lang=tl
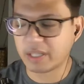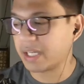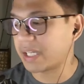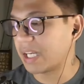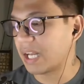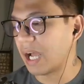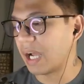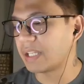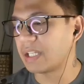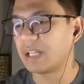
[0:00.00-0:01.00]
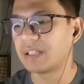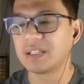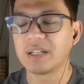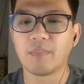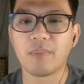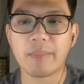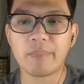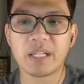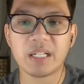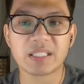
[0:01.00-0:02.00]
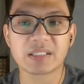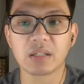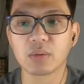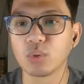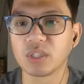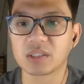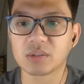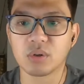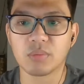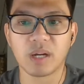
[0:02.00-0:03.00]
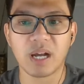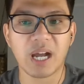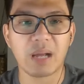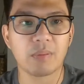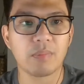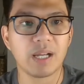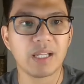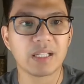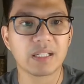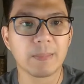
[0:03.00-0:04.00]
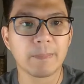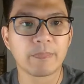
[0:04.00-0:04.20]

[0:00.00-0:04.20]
eh kailangan yan mabilisang lunas ho mga kababayan.